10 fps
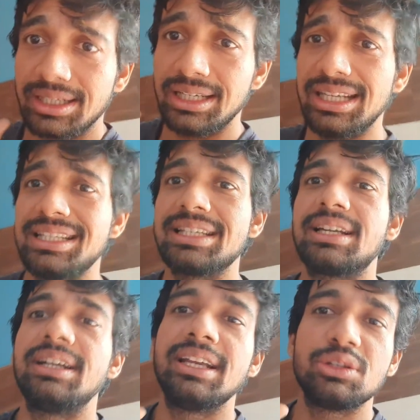लेजी
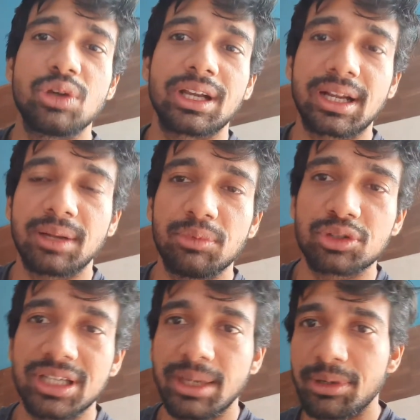संडे एंजॉय कर रहे हैं हम लोग
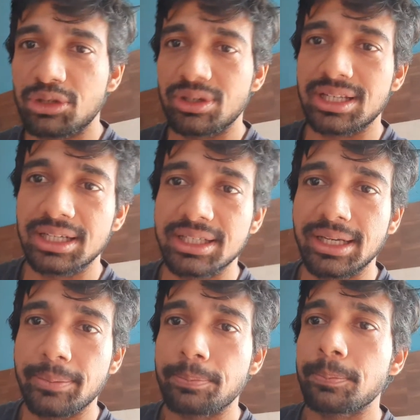ठीक है बच्चों के साथ ठीक
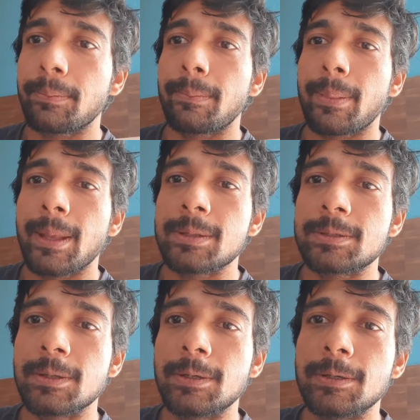है
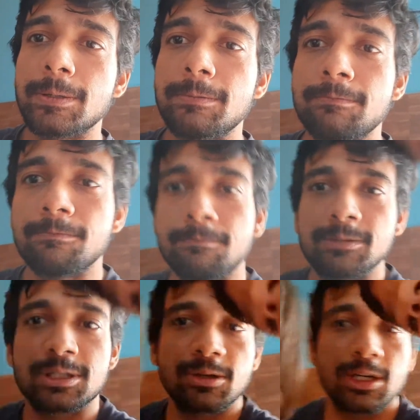सो बच्चों आ